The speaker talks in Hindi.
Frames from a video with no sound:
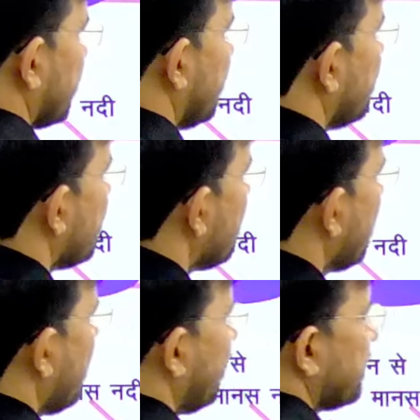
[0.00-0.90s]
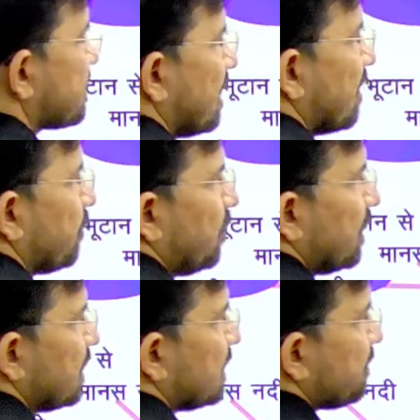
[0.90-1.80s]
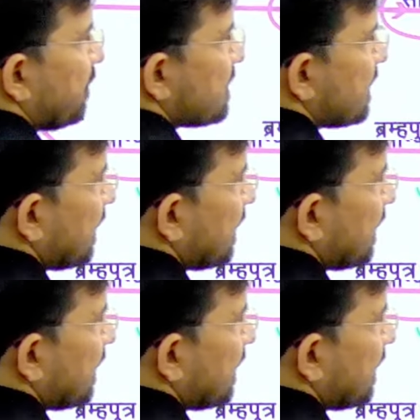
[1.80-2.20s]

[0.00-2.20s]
है और ये सांगपो नदी तिब्बत से